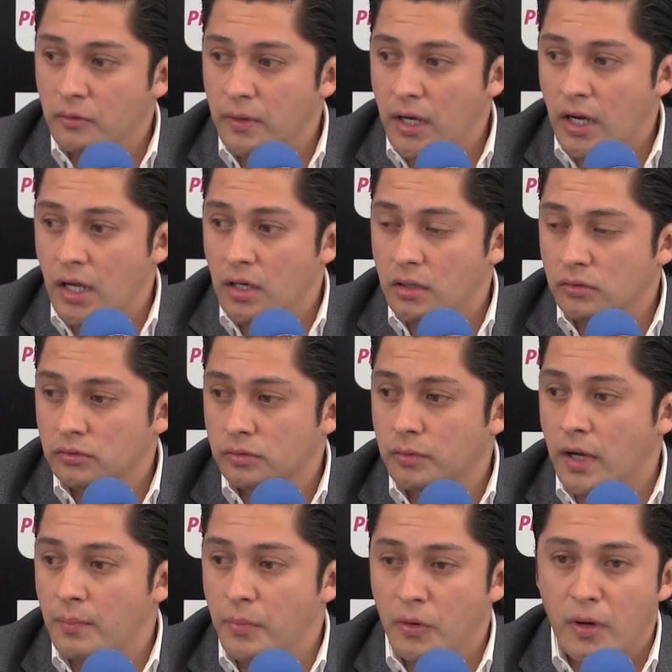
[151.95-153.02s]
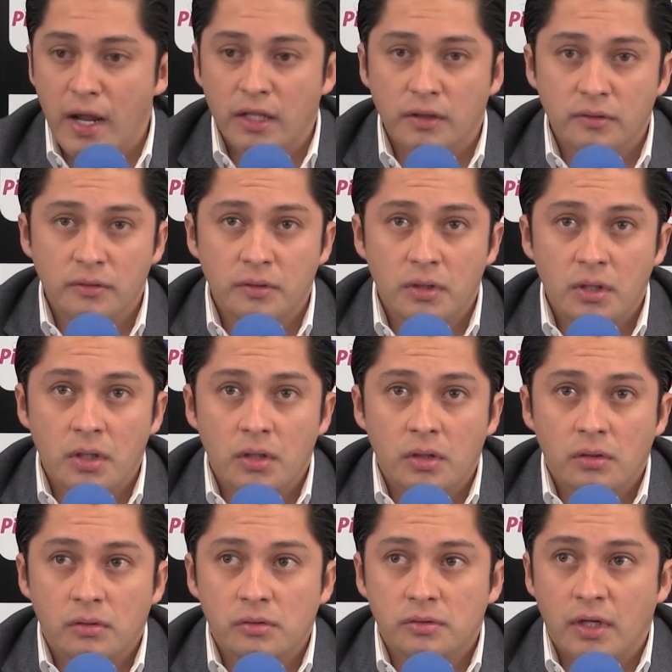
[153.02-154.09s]
tuviera un subcampeonato,
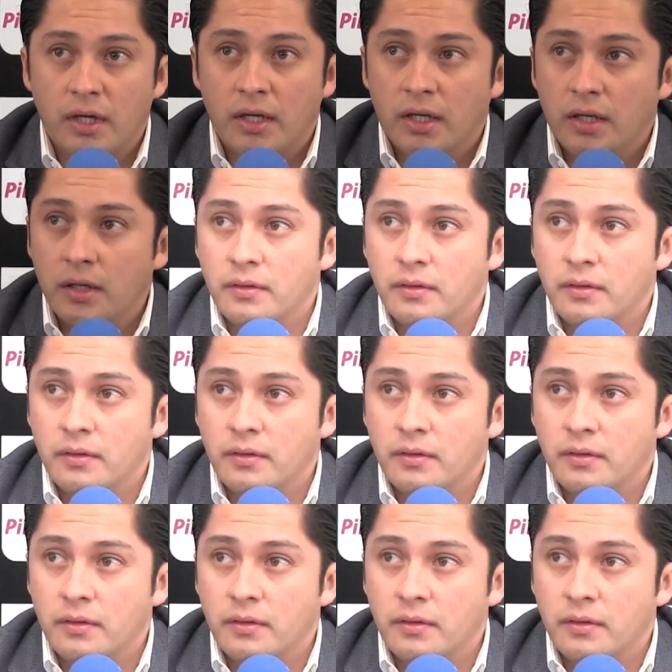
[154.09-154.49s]
o sea que